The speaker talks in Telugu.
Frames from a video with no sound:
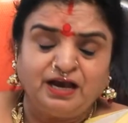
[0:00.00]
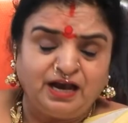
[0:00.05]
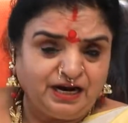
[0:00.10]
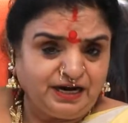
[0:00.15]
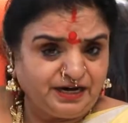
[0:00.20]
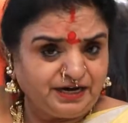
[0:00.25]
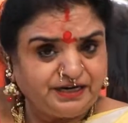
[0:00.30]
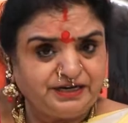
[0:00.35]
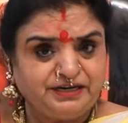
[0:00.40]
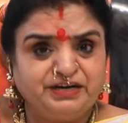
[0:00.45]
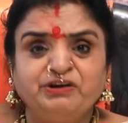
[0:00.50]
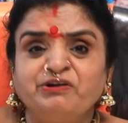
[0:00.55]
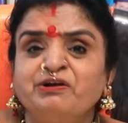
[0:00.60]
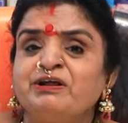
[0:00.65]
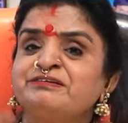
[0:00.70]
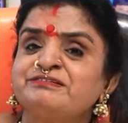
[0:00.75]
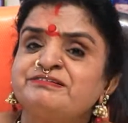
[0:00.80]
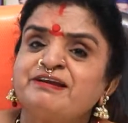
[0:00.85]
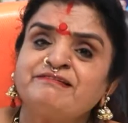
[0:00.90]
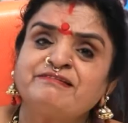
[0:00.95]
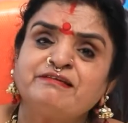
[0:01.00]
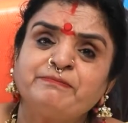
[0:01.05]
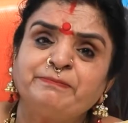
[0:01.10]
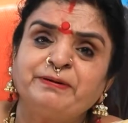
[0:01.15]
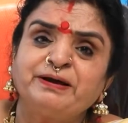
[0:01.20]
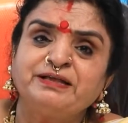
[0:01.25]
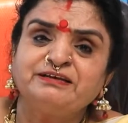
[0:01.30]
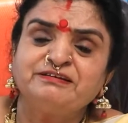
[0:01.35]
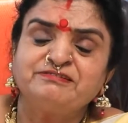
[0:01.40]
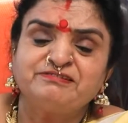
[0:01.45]
అక్కడ రెండు లక్షలు
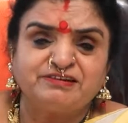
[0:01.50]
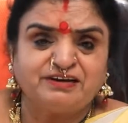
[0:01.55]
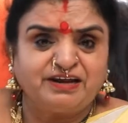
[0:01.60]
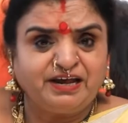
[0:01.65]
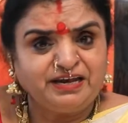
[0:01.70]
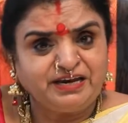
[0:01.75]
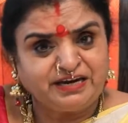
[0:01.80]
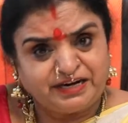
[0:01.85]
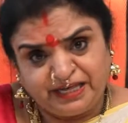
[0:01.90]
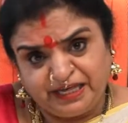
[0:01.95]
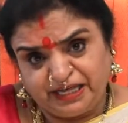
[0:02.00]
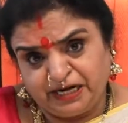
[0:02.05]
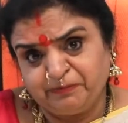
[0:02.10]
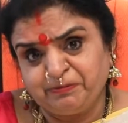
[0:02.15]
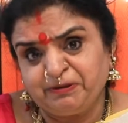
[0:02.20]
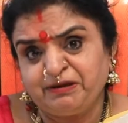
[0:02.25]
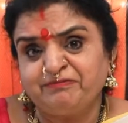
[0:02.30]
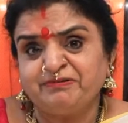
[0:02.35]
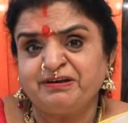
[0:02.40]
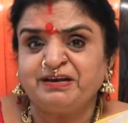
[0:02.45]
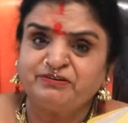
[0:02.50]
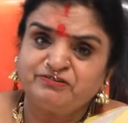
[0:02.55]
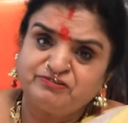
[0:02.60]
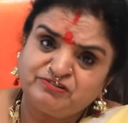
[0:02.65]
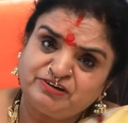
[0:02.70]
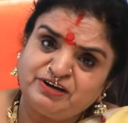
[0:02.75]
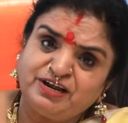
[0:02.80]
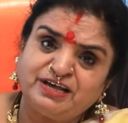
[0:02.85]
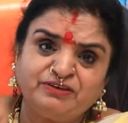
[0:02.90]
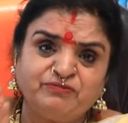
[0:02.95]
సంపాదించినా ఇక్కడ ఎనభై వేలు
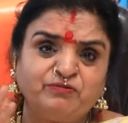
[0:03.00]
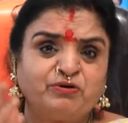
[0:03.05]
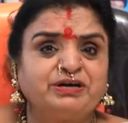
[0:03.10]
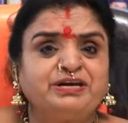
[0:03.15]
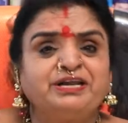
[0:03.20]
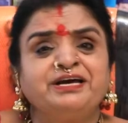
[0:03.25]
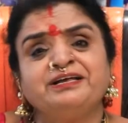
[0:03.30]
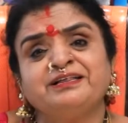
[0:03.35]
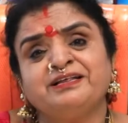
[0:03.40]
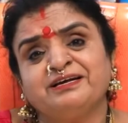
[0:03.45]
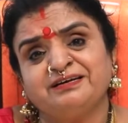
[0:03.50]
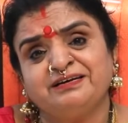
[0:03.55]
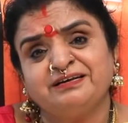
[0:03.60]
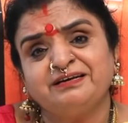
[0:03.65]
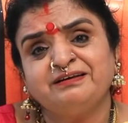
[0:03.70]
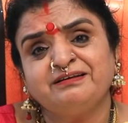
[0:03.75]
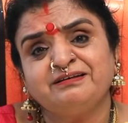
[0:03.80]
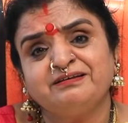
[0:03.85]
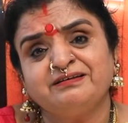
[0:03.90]
వచ్చినా అది ఒకటే కదండి